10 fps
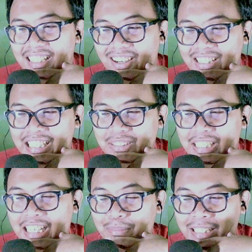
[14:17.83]
Nah, ini
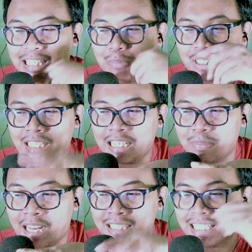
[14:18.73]
ikutin animenya dibuat ngali
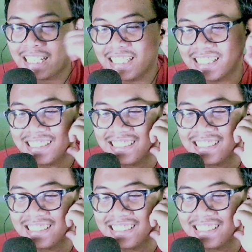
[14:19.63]
perhatian ya.